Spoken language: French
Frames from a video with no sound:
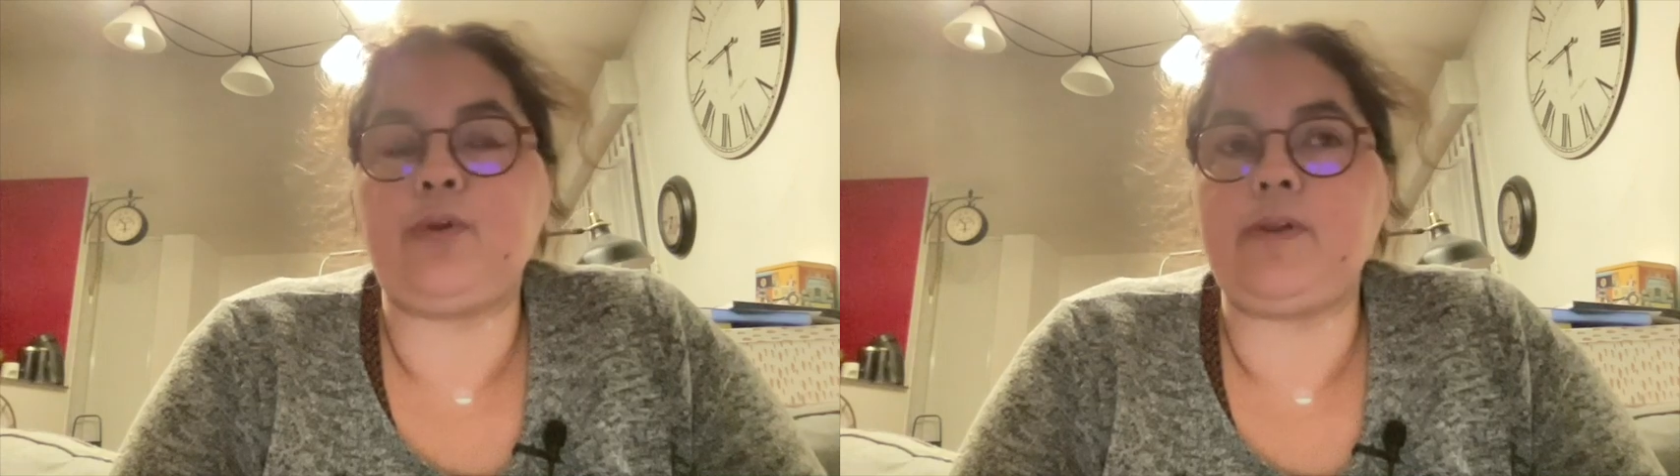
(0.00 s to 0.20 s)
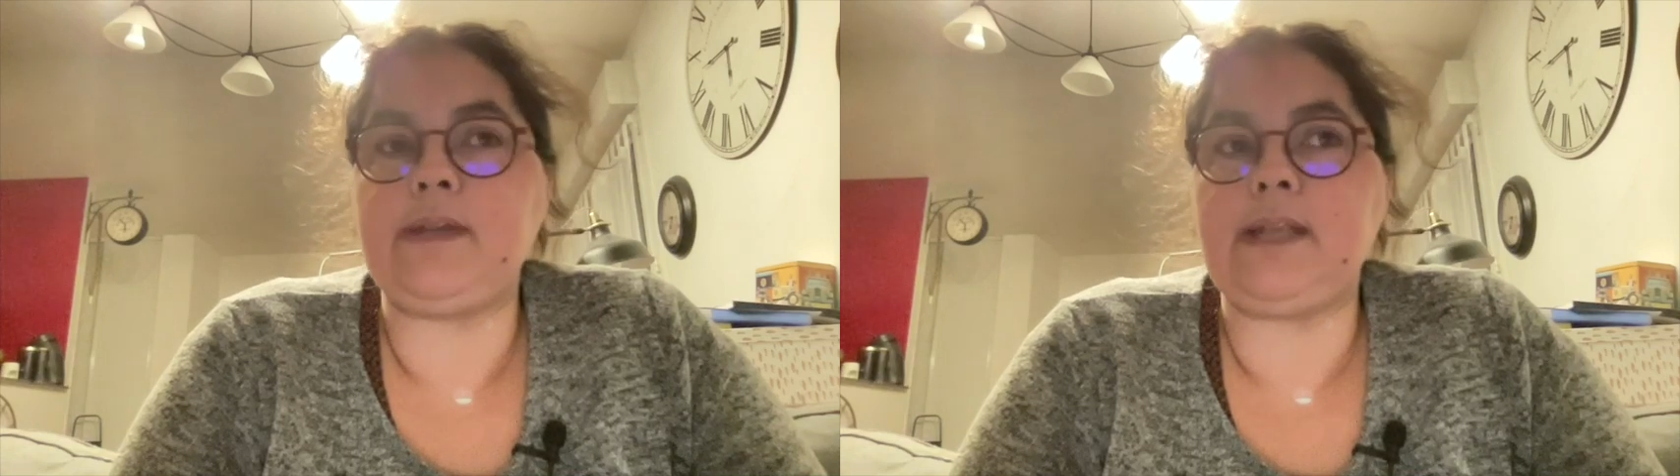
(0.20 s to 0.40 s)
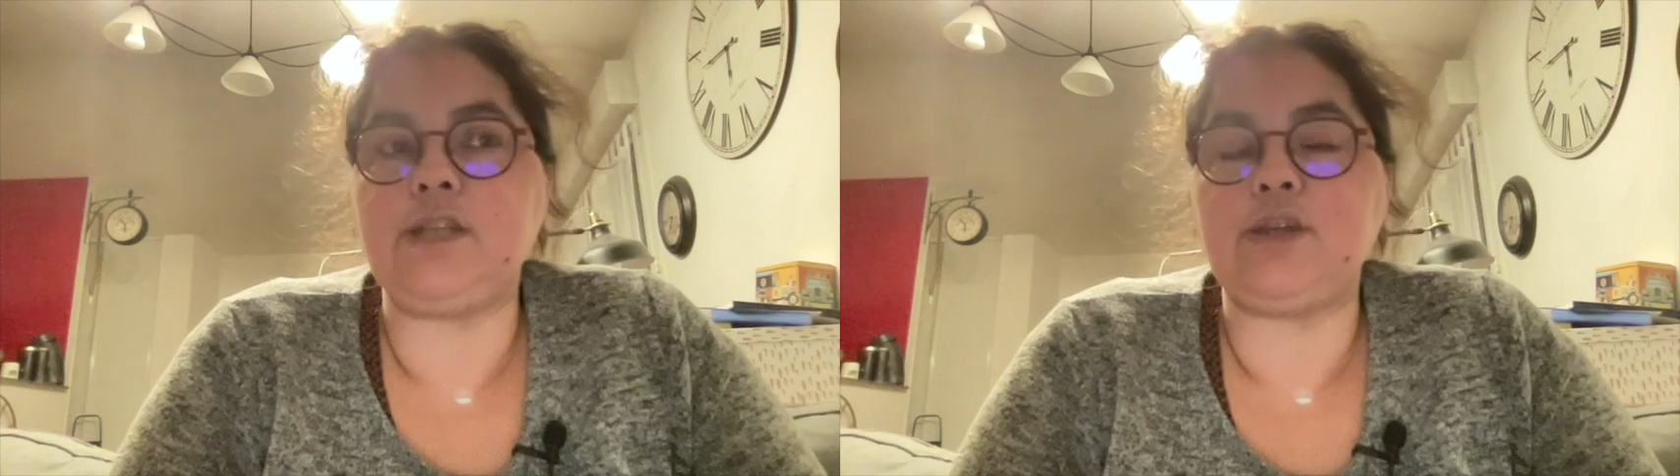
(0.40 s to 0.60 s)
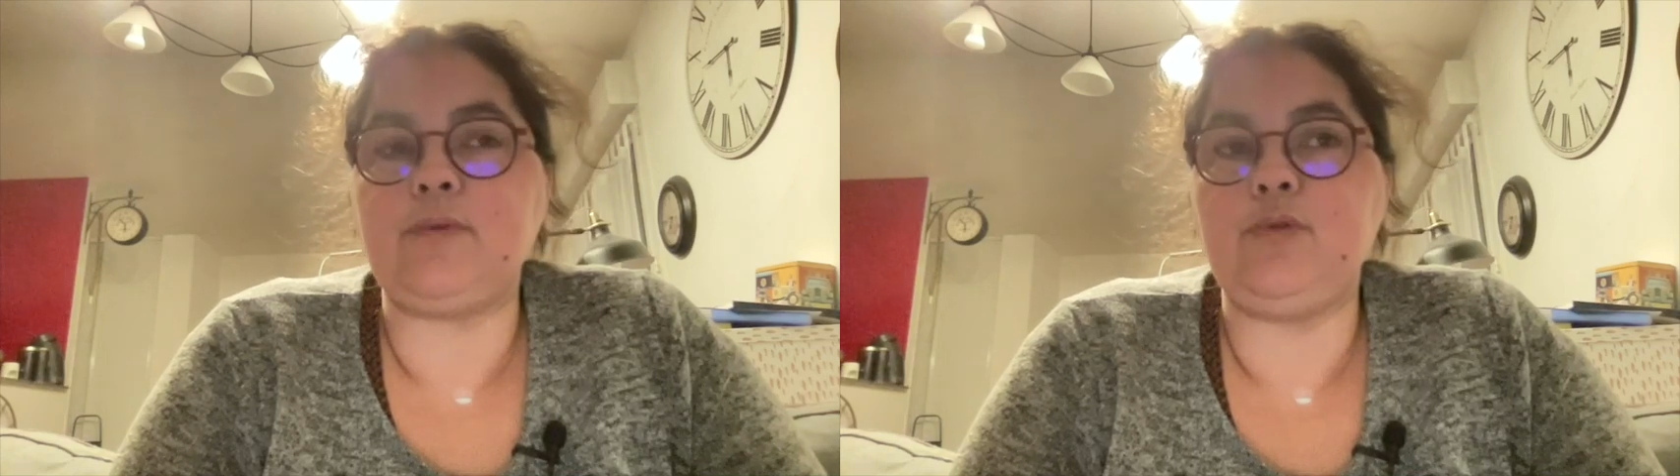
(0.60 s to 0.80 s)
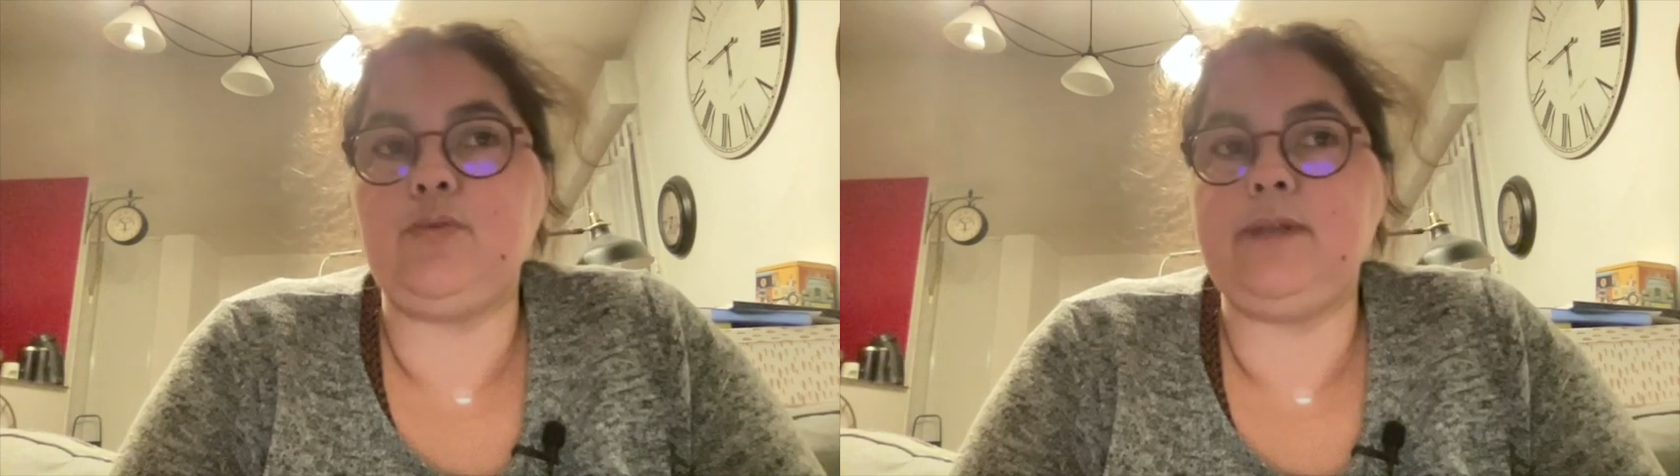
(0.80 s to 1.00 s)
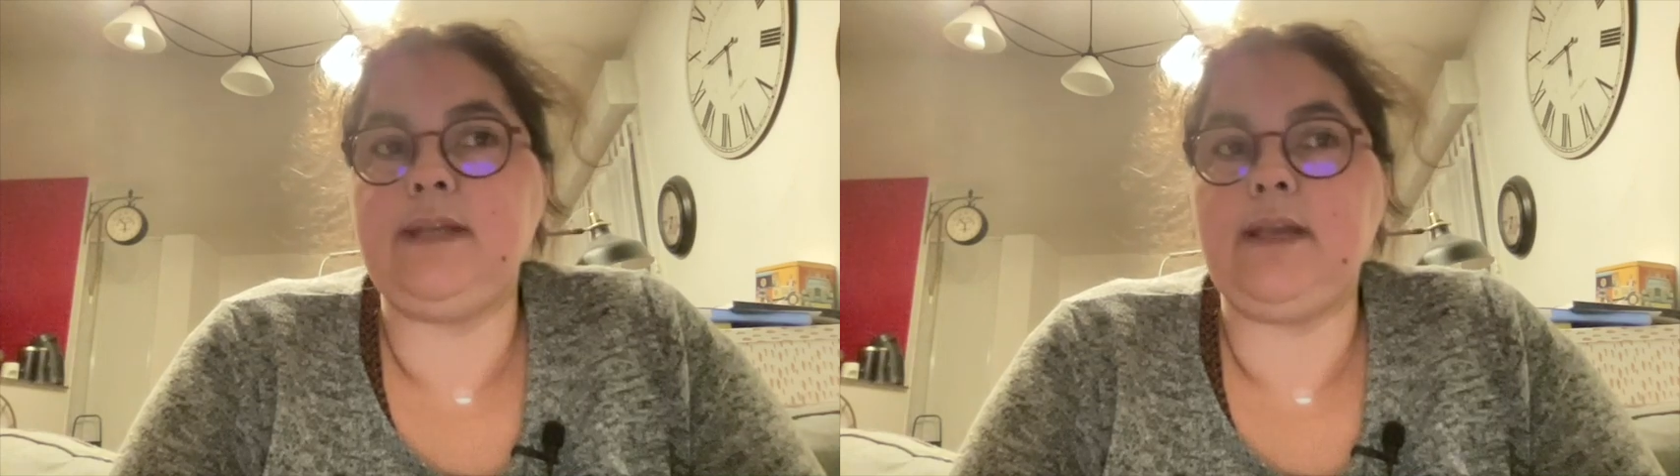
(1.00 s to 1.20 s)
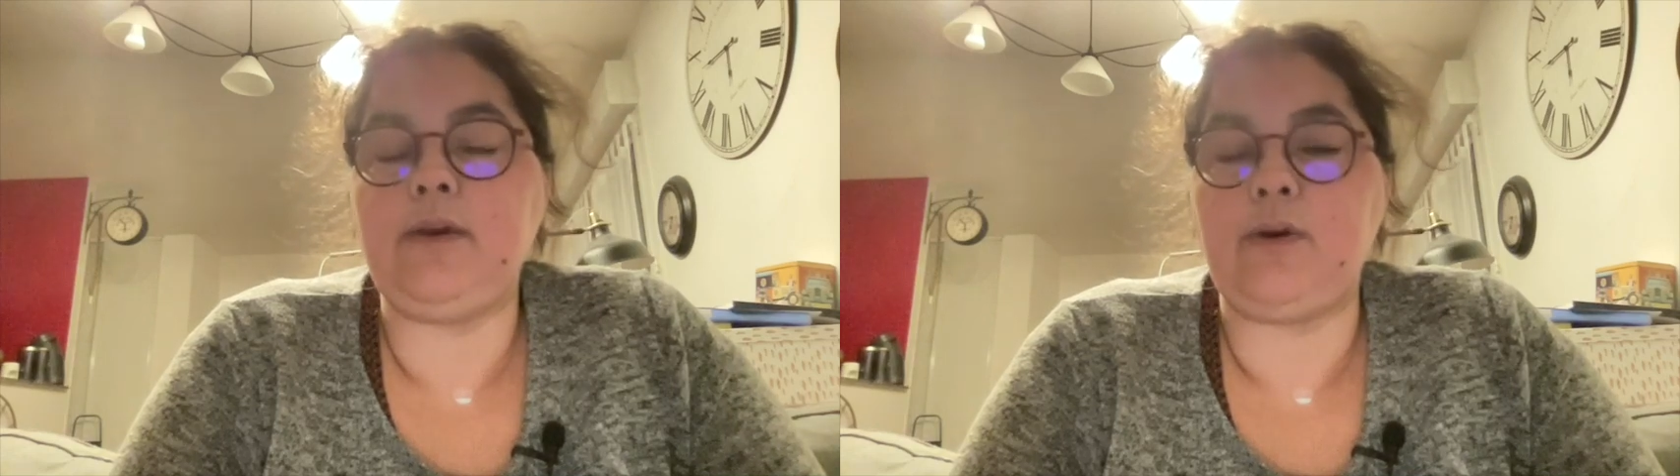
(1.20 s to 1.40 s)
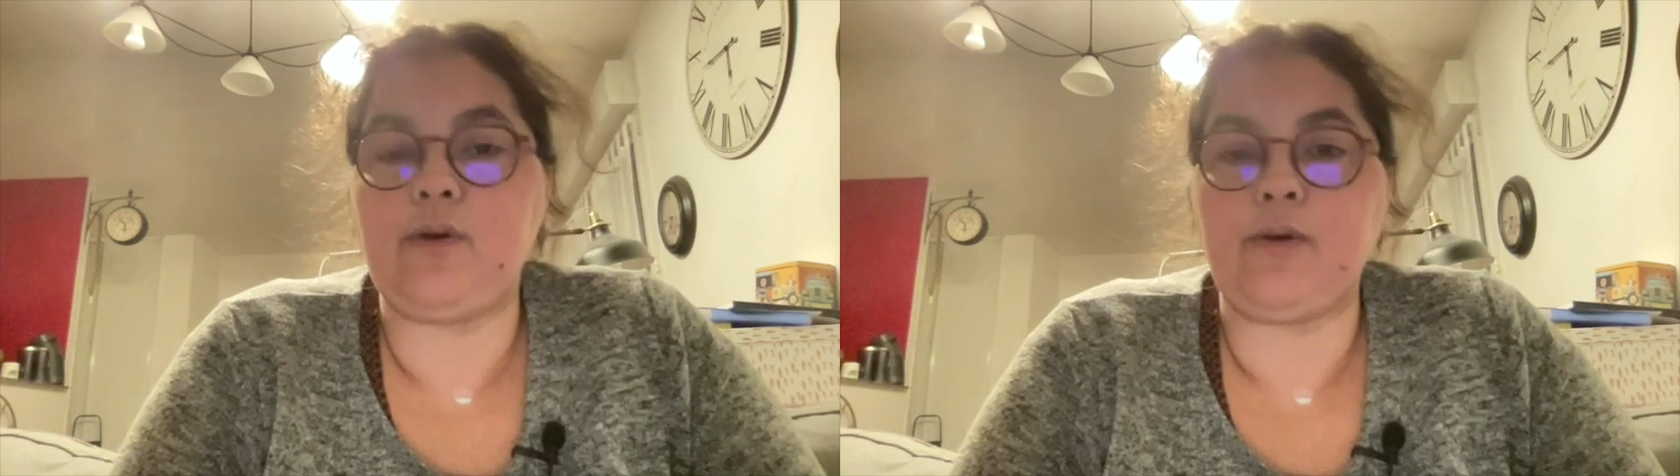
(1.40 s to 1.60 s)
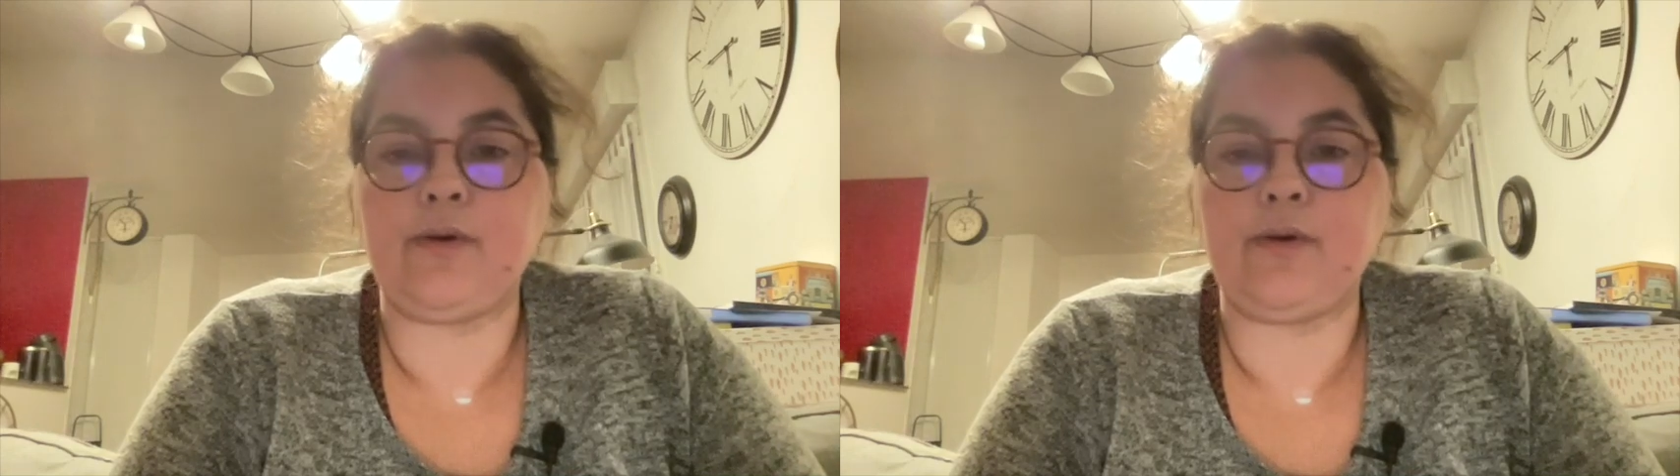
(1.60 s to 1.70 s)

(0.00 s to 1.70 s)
que Piotr, il n'a jamais oublié